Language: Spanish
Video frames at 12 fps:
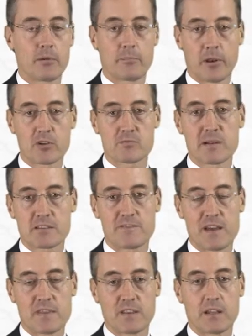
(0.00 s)
Pero es más
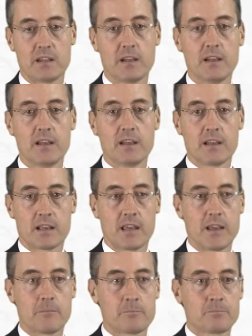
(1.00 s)
fácil
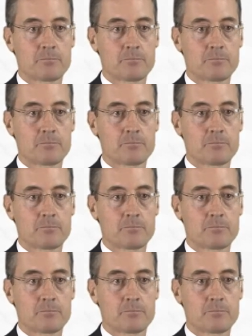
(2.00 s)
que